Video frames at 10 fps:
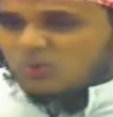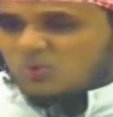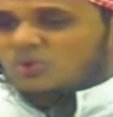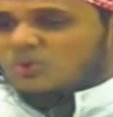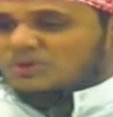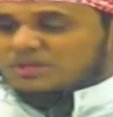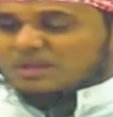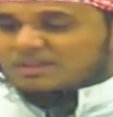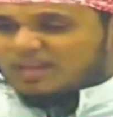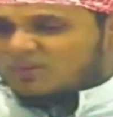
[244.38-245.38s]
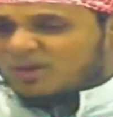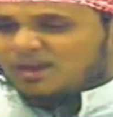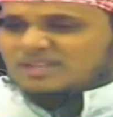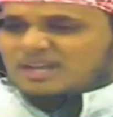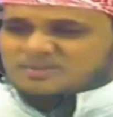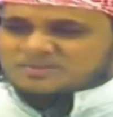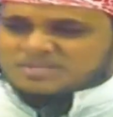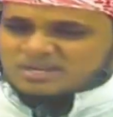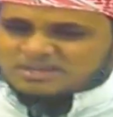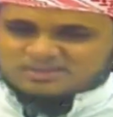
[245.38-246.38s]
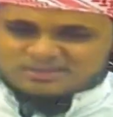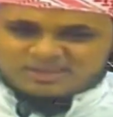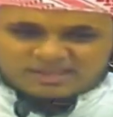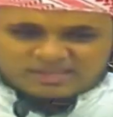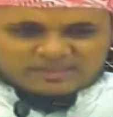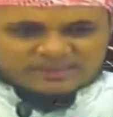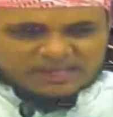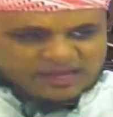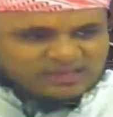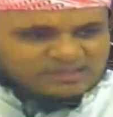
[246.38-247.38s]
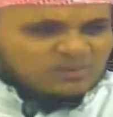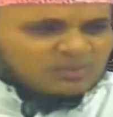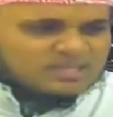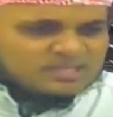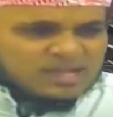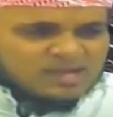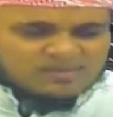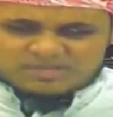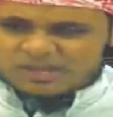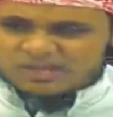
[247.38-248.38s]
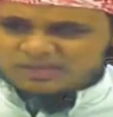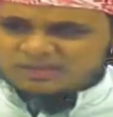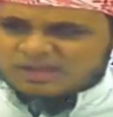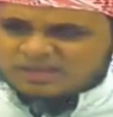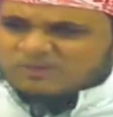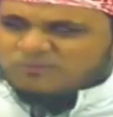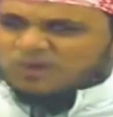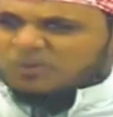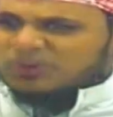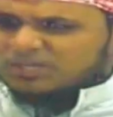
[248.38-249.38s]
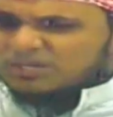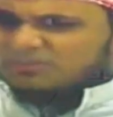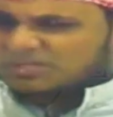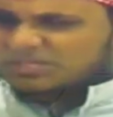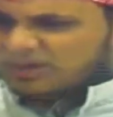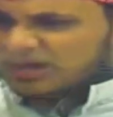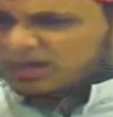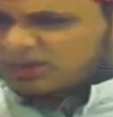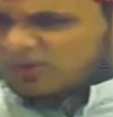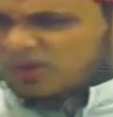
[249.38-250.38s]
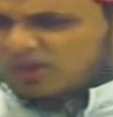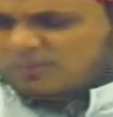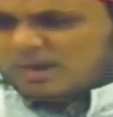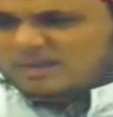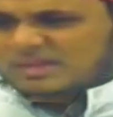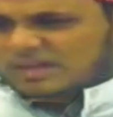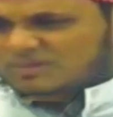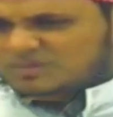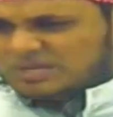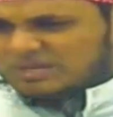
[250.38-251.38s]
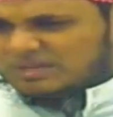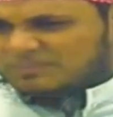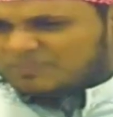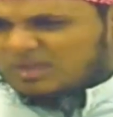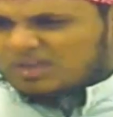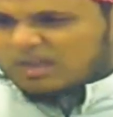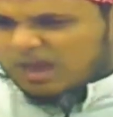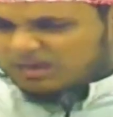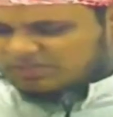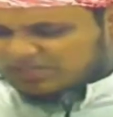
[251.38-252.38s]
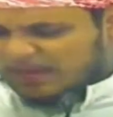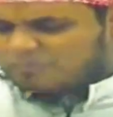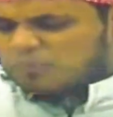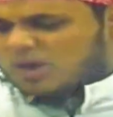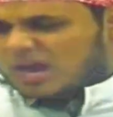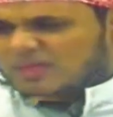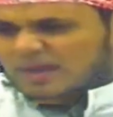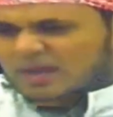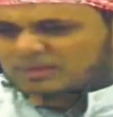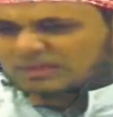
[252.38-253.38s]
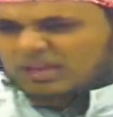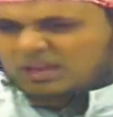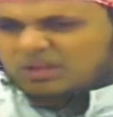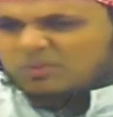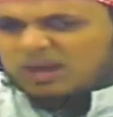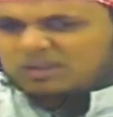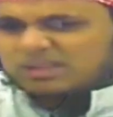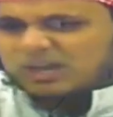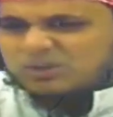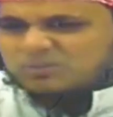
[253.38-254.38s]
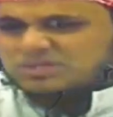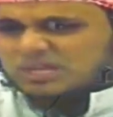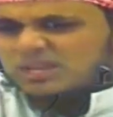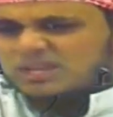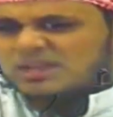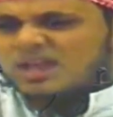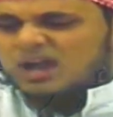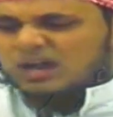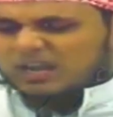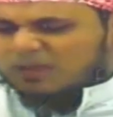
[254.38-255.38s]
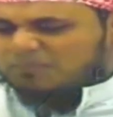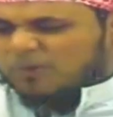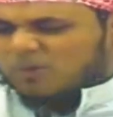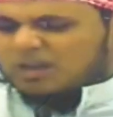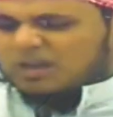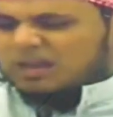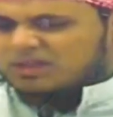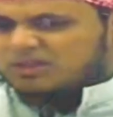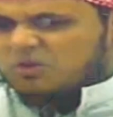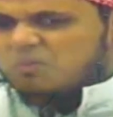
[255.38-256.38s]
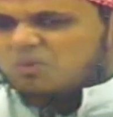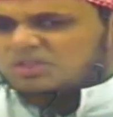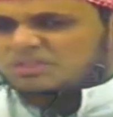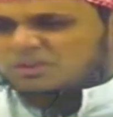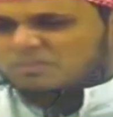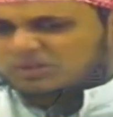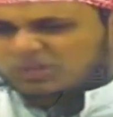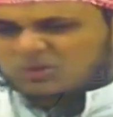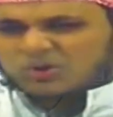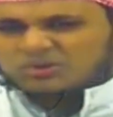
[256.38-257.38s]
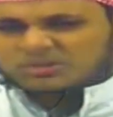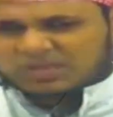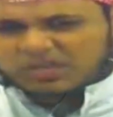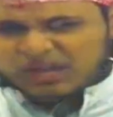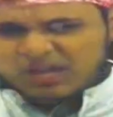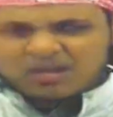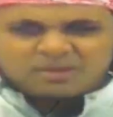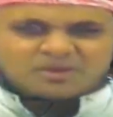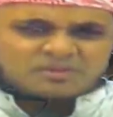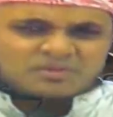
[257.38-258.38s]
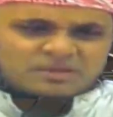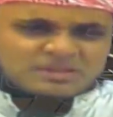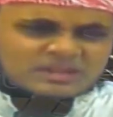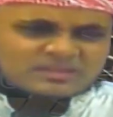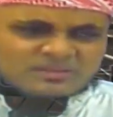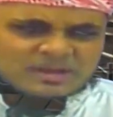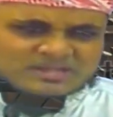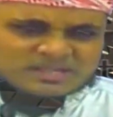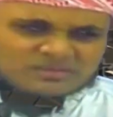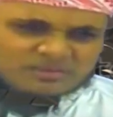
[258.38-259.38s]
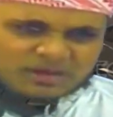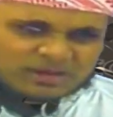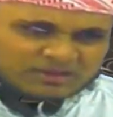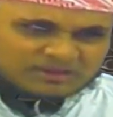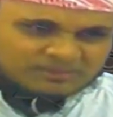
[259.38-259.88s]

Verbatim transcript: கூணு நீ எங்கே வாழ்ந்தாலும் சரி எந்த இடத்தில் வசித்தாலும் சரி எவ்வளவு இரும்பு சுவர்களுக்குள் நீ வாழ்ந்தாலும் சரி காற்றே புகாத இடத்திலே நீ வாழ்ந்தாலும் சரி அழைப்பவர் அழைக்கும் பொழுது நீ பதில் கொடுத்தே ஆக வேண்டும் என்பதில் எந்த மாற்றமும் இல்லை